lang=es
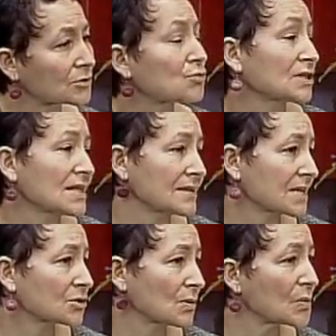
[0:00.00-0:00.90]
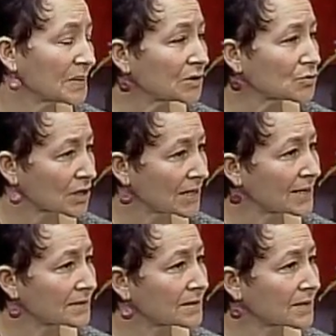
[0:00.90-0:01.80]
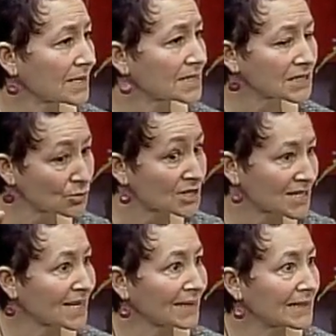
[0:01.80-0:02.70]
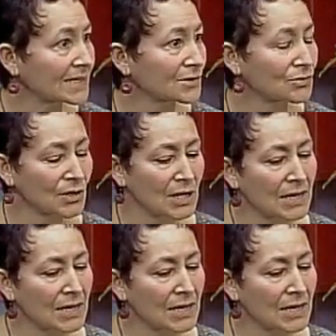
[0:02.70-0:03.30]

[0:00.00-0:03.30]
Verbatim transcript: sustancias o a momentos que le han, que le han sido estresantes, ¿no?